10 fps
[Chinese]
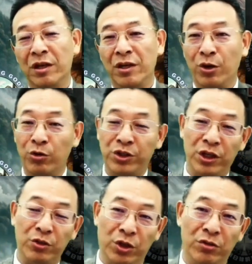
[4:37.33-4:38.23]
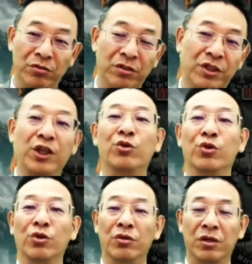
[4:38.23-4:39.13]
有信众信
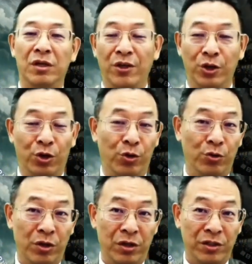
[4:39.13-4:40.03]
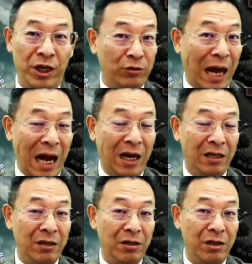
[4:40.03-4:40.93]
徒，有教
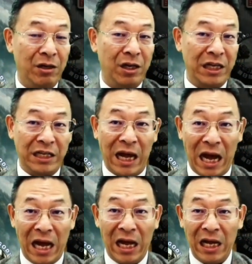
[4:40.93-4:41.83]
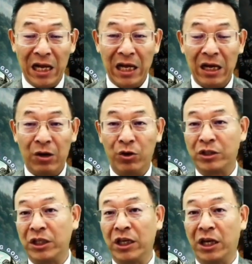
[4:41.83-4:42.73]
堂、礼堂或
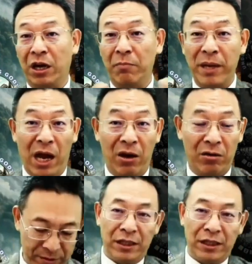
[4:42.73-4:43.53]
是一个庙。